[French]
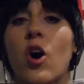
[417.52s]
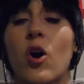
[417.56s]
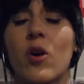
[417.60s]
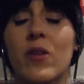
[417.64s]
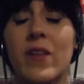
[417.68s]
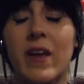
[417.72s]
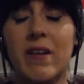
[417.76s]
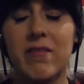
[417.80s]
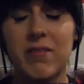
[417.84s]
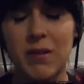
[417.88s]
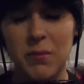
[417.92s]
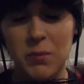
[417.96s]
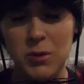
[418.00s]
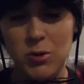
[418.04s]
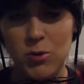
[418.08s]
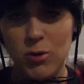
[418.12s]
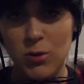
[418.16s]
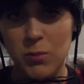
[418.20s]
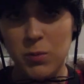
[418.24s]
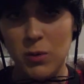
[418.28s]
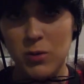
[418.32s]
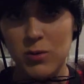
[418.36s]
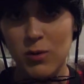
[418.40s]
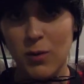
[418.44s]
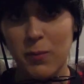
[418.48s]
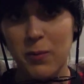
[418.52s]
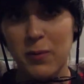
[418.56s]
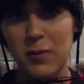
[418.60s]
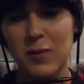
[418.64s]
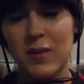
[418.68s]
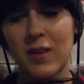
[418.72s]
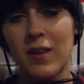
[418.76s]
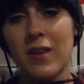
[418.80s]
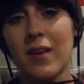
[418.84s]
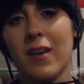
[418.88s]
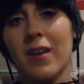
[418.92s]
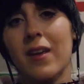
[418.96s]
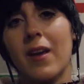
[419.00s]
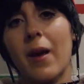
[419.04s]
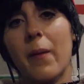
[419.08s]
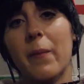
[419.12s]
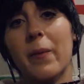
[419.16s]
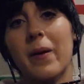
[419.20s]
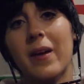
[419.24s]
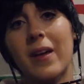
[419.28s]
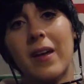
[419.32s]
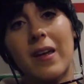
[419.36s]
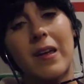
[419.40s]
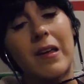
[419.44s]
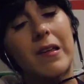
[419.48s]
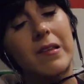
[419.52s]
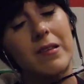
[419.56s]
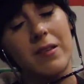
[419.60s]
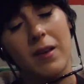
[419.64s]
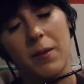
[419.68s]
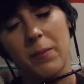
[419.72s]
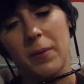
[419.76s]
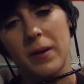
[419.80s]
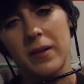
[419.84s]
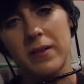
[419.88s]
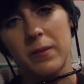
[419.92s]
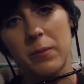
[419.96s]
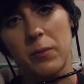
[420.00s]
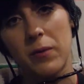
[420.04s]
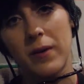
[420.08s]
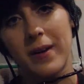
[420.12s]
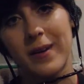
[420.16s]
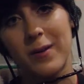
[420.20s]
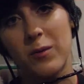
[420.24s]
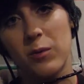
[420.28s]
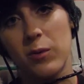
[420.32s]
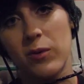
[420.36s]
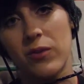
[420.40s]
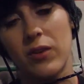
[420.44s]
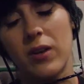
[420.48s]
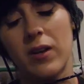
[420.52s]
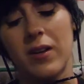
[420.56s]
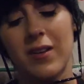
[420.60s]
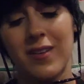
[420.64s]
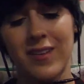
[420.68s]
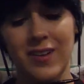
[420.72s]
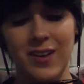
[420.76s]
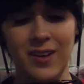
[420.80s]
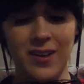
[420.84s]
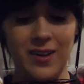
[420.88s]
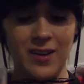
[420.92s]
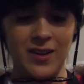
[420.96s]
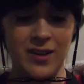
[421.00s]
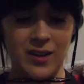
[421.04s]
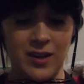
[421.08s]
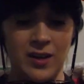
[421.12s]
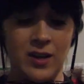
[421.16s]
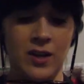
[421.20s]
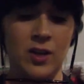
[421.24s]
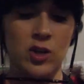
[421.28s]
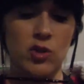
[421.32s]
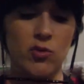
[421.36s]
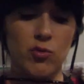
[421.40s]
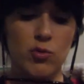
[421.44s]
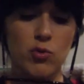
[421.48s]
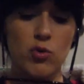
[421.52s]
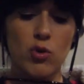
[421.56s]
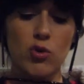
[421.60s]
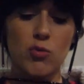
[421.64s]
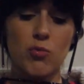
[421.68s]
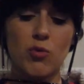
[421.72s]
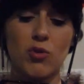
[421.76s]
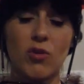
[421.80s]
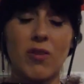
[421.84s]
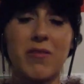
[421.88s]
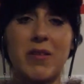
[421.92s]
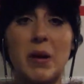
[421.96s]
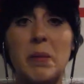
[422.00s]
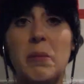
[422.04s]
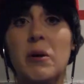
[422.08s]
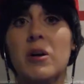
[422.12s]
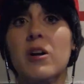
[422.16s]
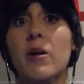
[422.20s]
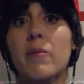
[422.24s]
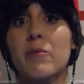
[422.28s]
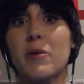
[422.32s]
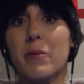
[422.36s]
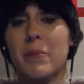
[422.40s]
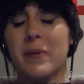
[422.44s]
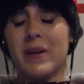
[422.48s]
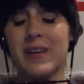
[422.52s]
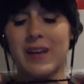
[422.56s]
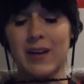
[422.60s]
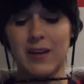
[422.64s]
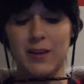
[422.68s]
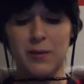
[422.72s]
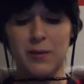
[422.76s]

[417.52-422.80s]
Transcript: On a 20 minutes pour se reposer et après, c'est reparti pour la course. Je vous jure, je me sens vraiment comme dans Pékin